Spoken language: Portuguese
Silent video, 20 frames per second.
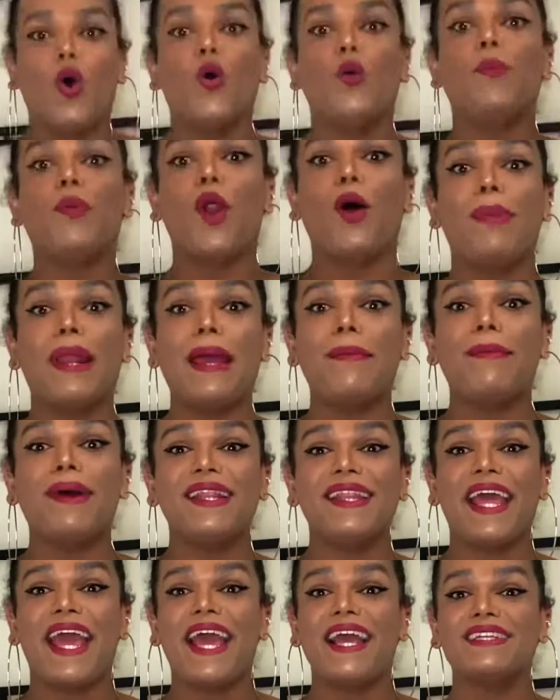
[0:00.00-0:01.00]
O problema
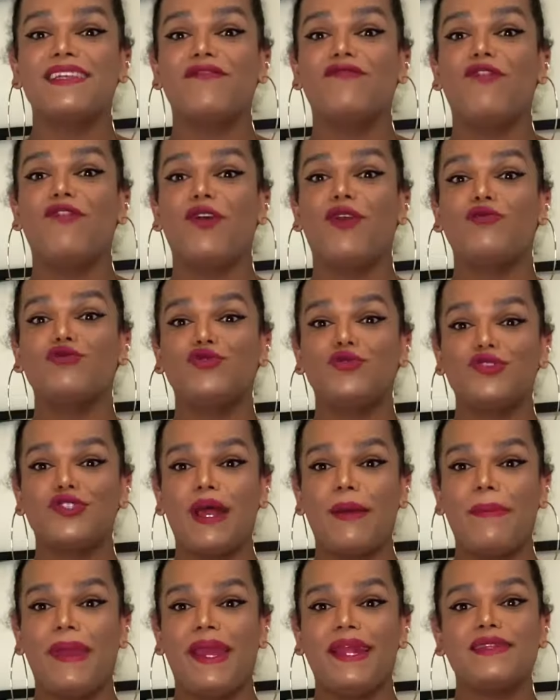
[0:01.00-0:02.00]
dessa foram
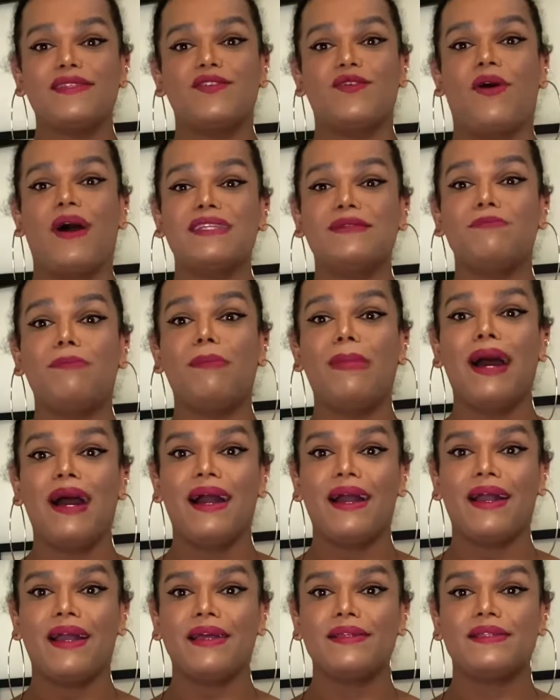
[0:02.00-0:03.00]
justamente ó, as
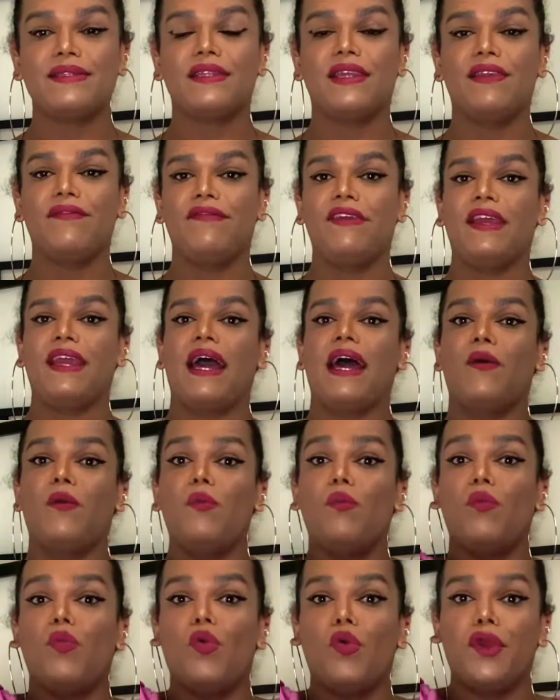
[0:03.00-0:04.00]
mangas, que
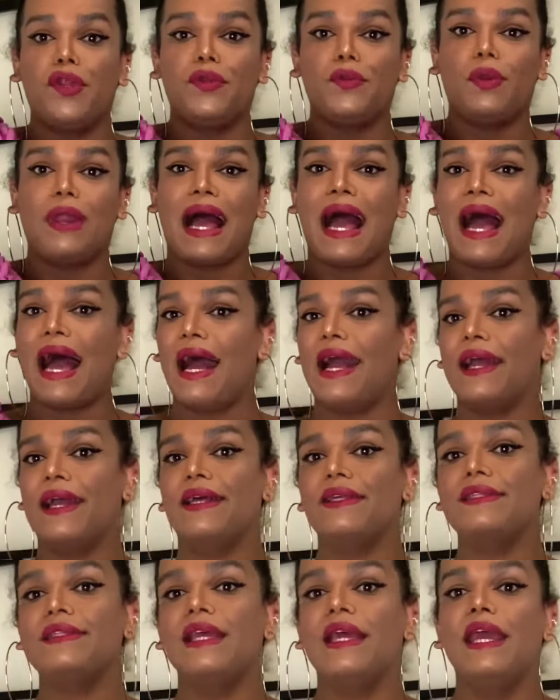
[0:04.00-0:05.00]
ficaram muito
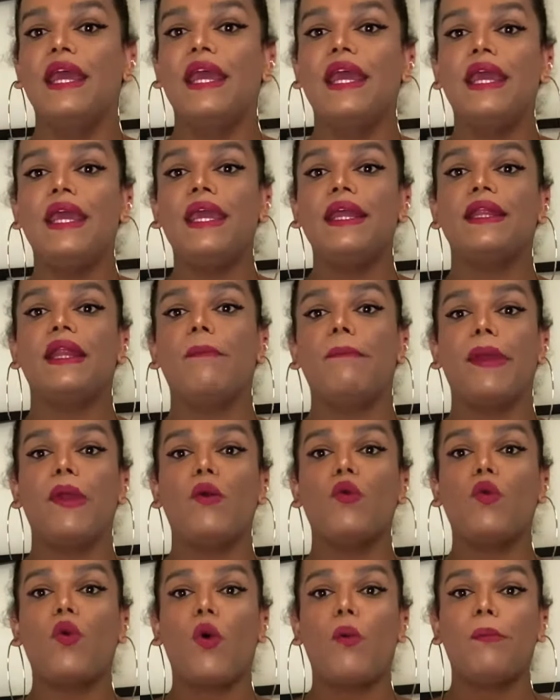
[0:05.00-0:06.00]
largas. E também
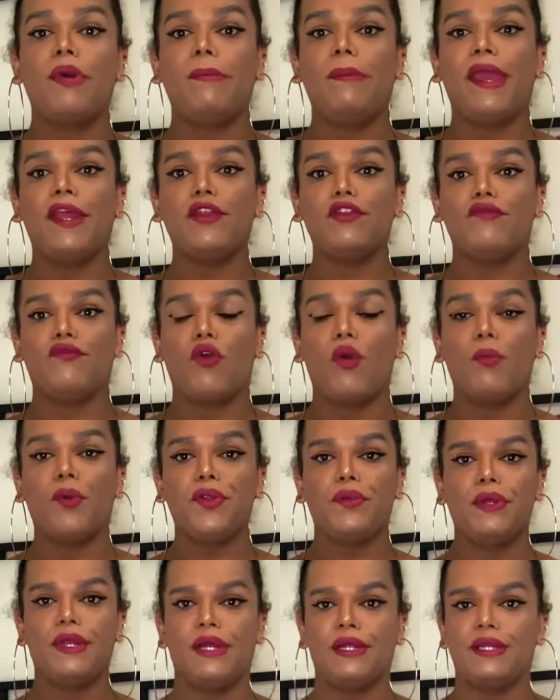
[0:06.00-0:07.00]
o comprimento ficou
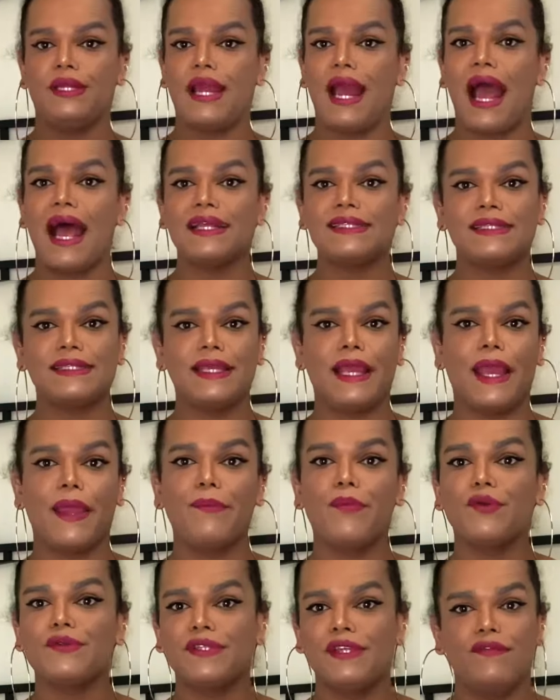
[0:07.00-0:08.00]
muito grande. Assim é
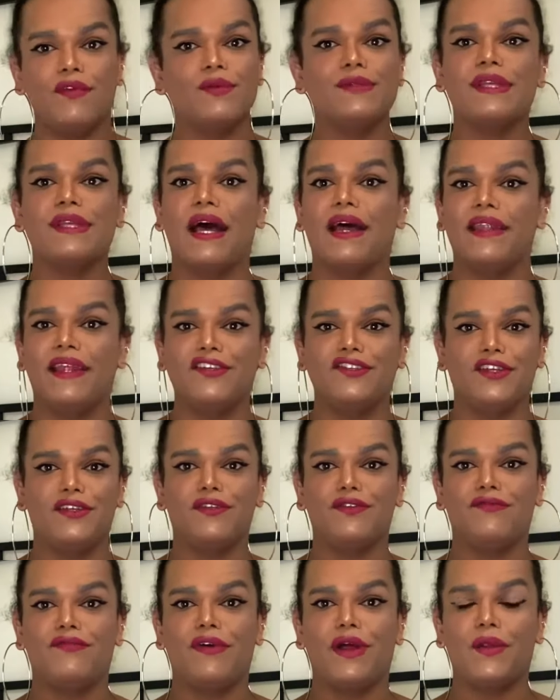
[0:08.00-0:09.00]
impossível usar, né,
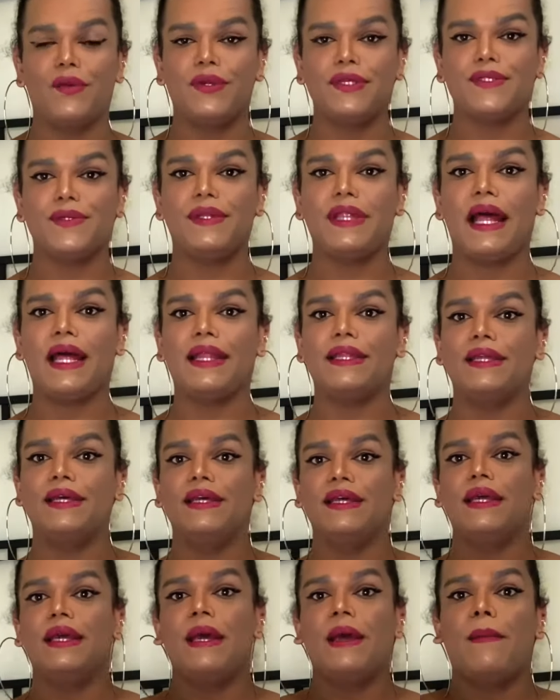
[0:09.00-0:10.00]
gente? Não valorizou nada.
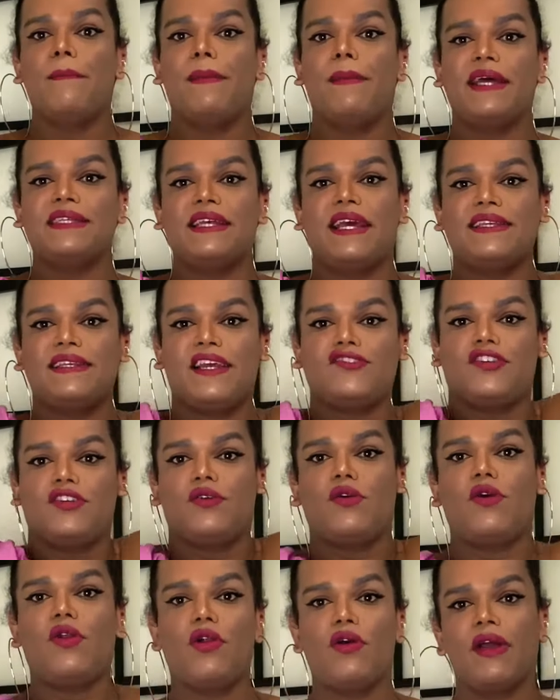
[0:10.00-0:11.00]
Mas aí se a gente
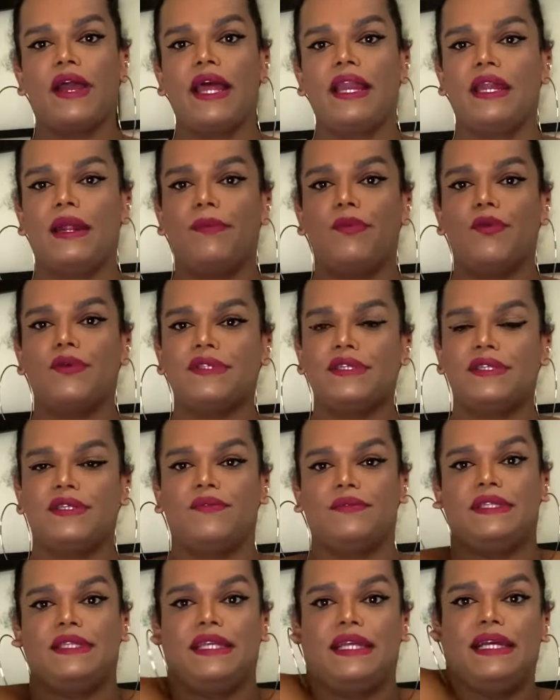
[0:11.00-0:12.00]
coloca ela na
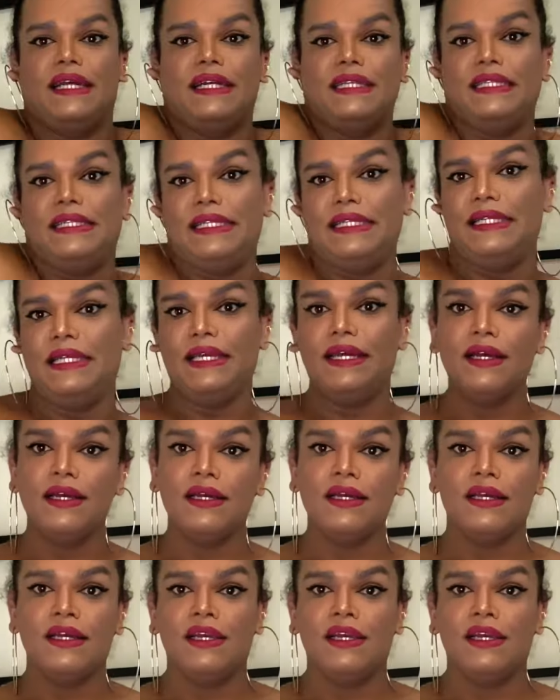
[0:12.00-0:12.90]
posição de ciganinha,